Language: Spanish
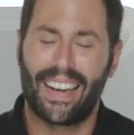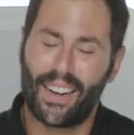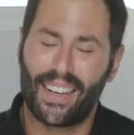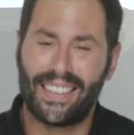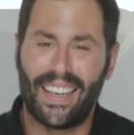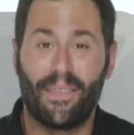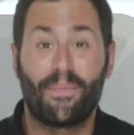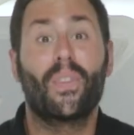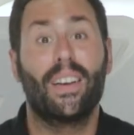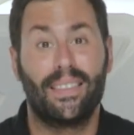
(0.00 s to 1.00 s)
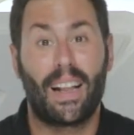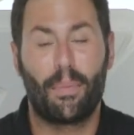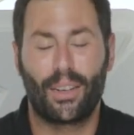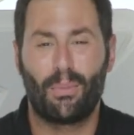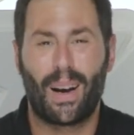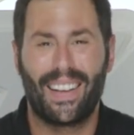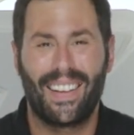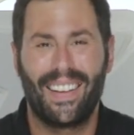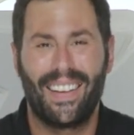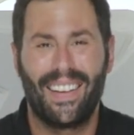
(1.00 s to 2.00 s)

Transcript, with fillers: Claro que sí. Hasta la próxima.